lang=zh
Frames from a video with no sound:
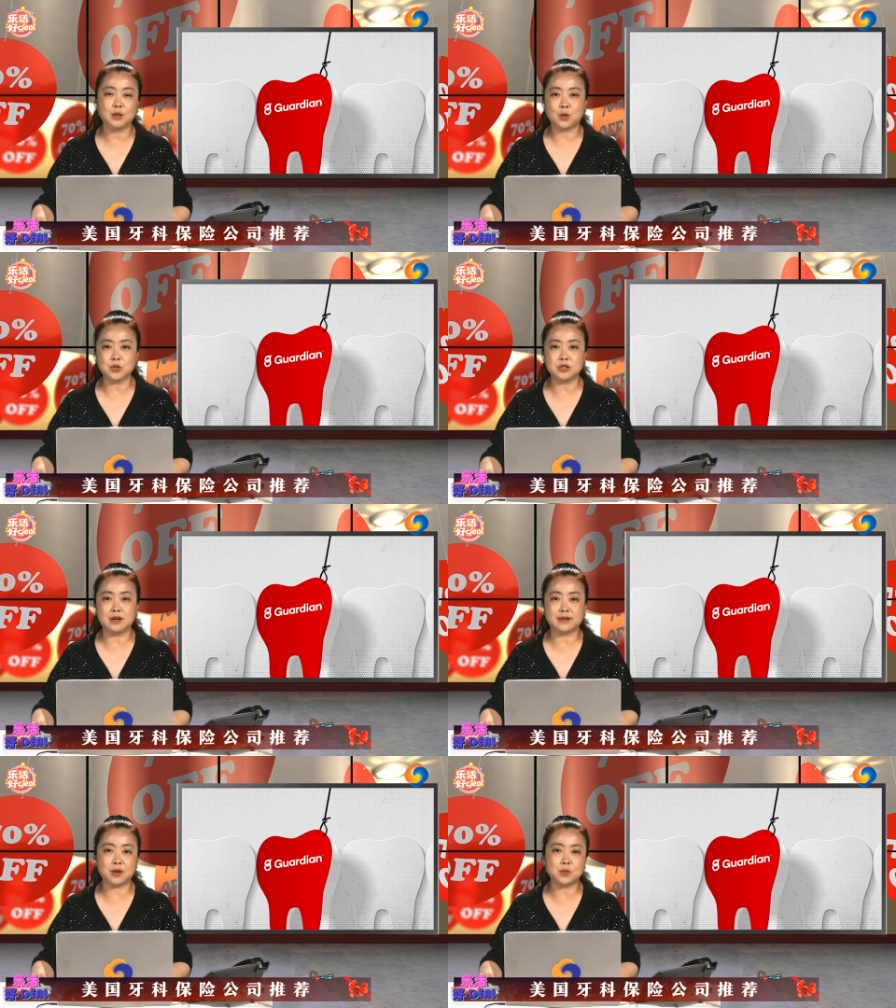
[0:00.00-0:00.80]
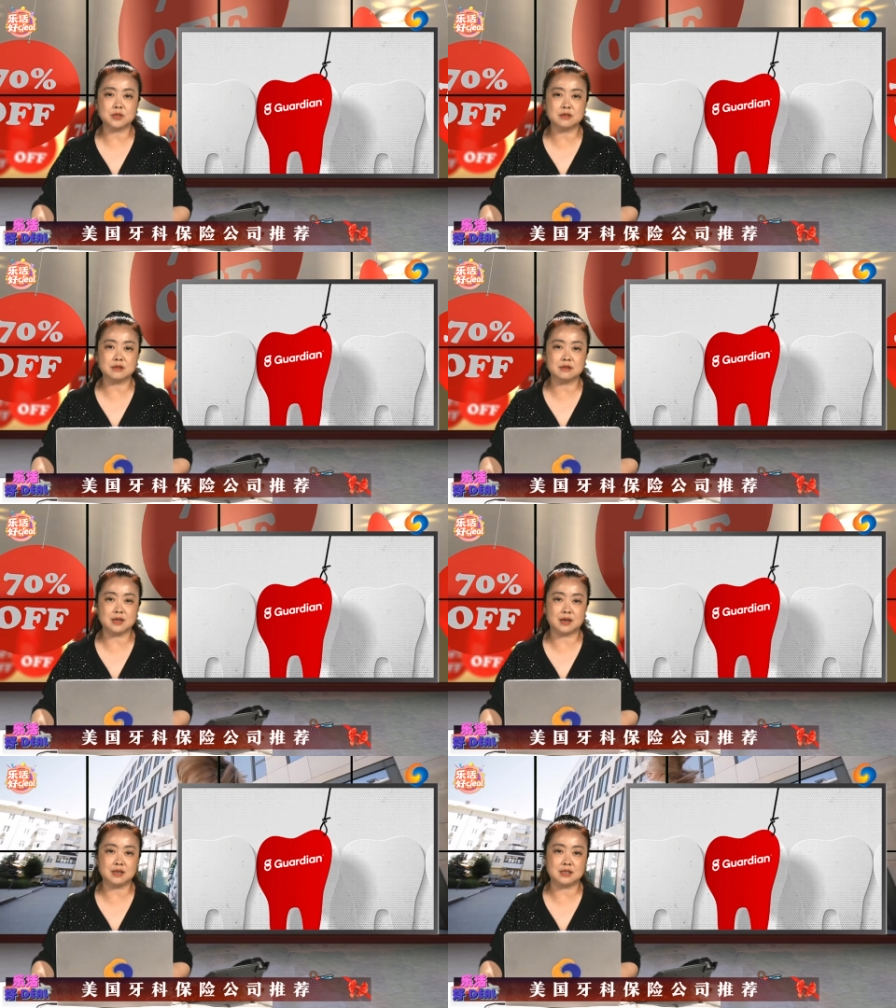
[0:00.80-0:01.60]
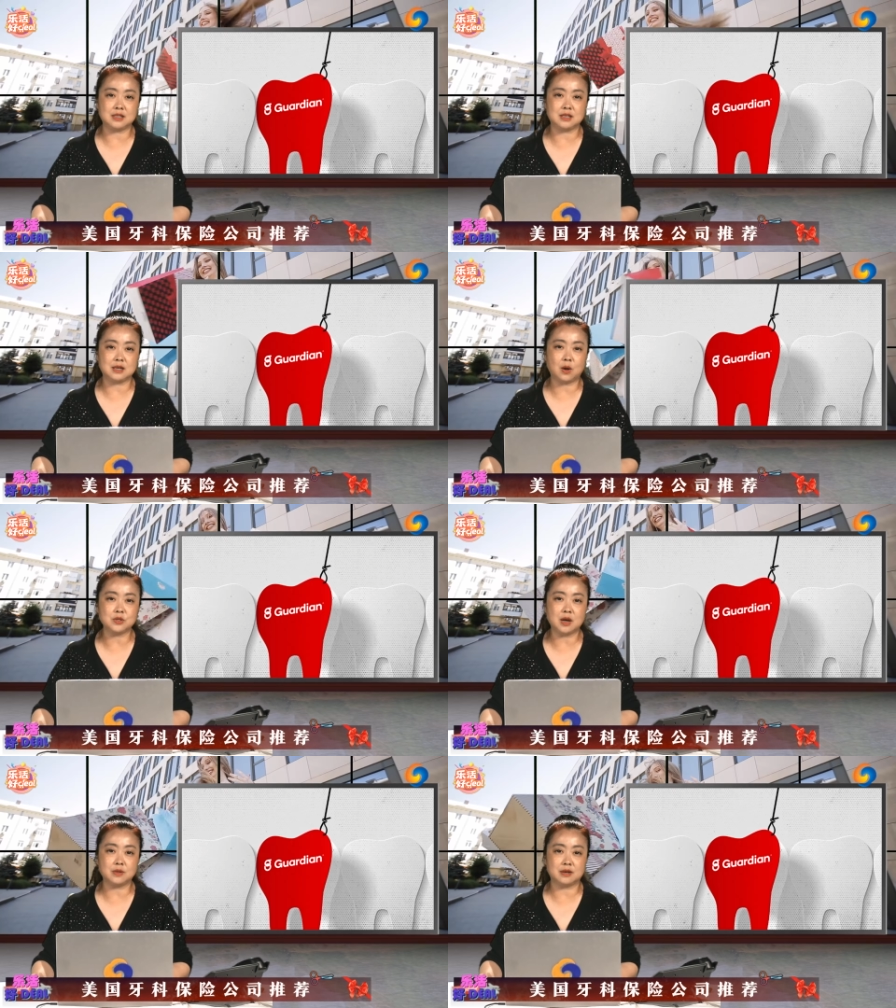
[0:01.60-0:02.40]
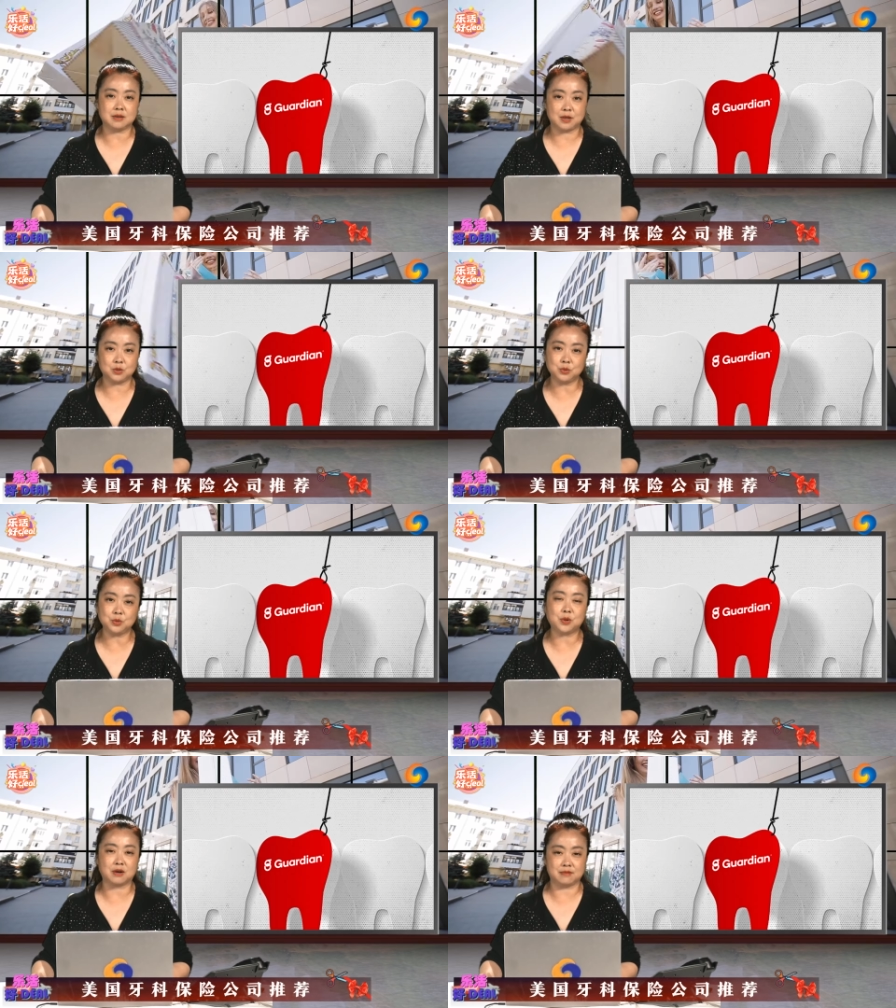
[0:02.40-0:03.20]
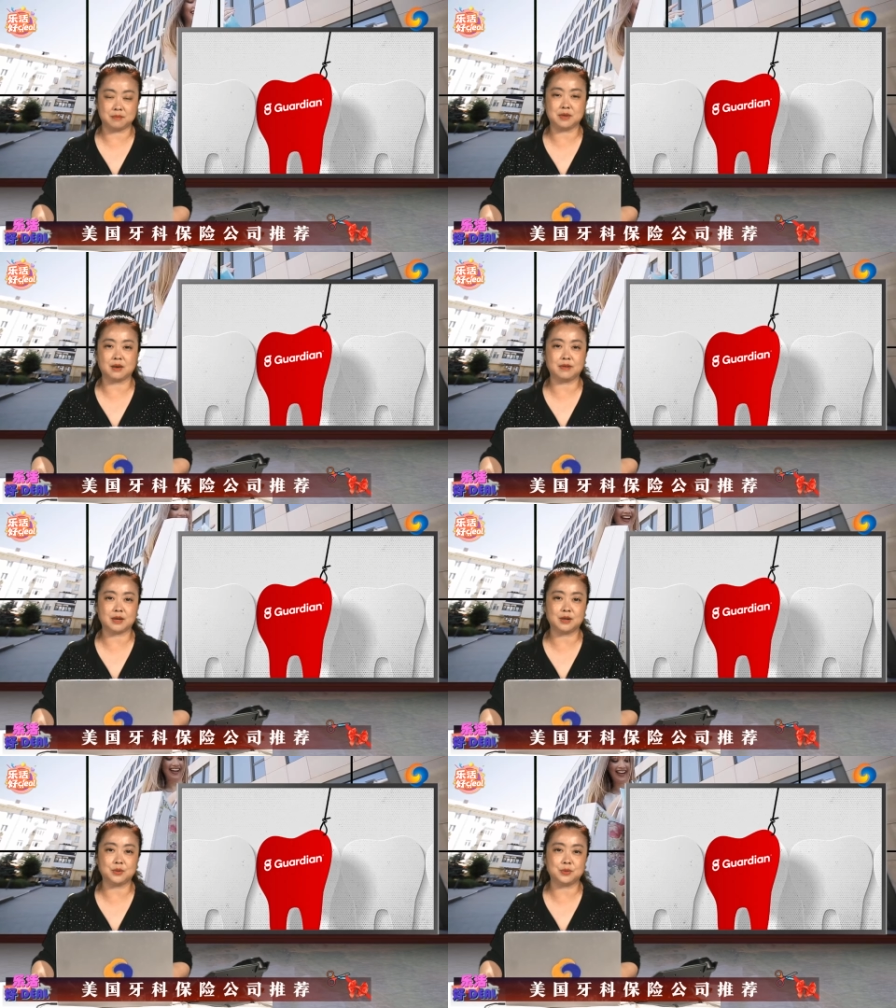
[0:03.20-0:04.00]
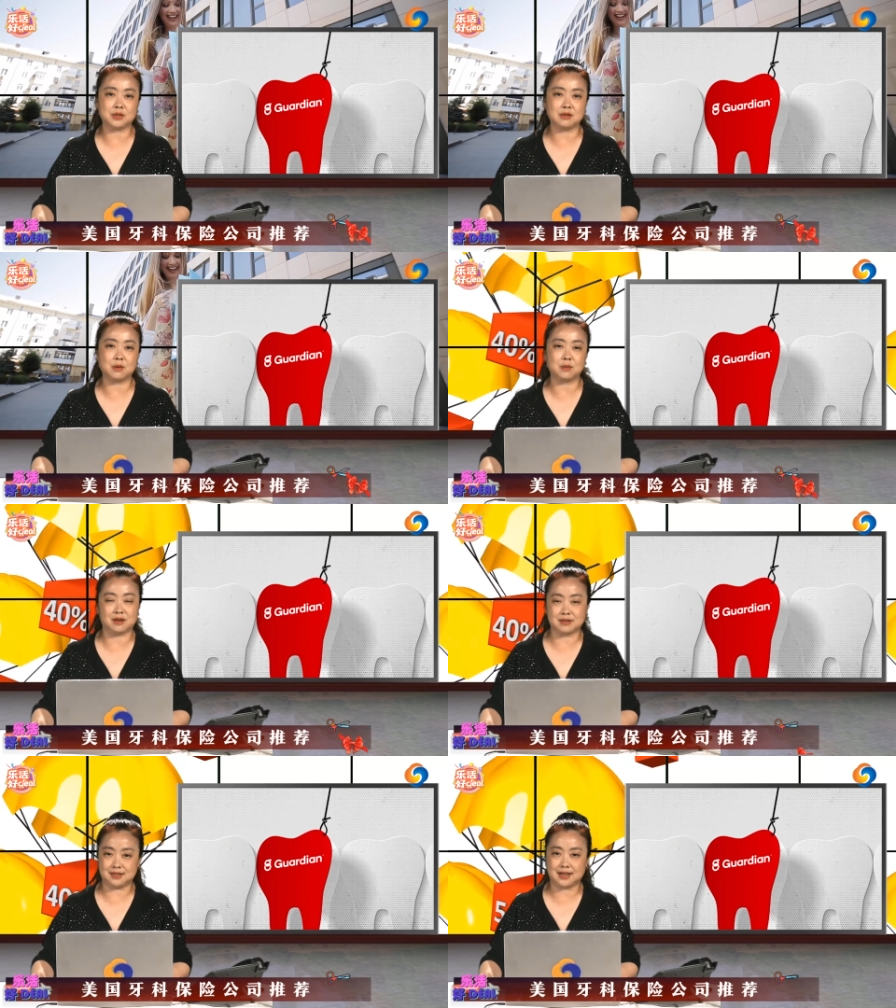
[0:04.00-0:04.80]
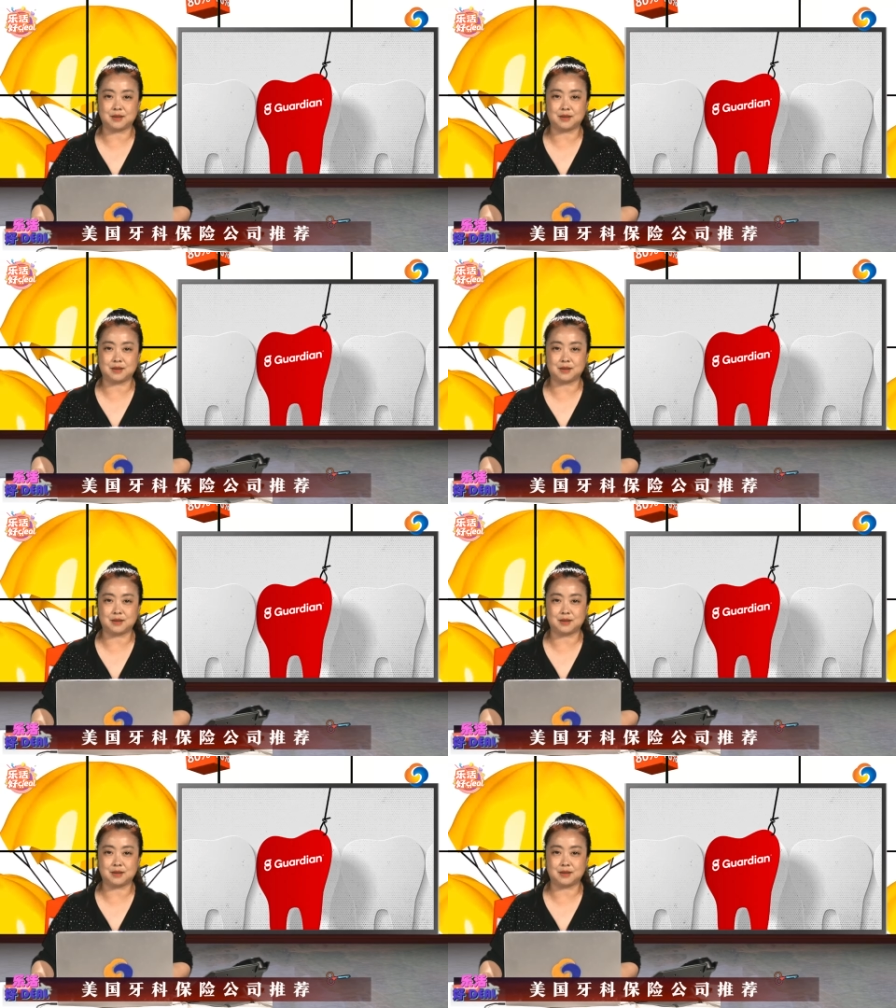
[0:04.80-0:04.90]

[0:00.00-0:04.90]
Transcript: 同时呢，该公司也以其高效的理赔速度而闻名，为客户提供了极大的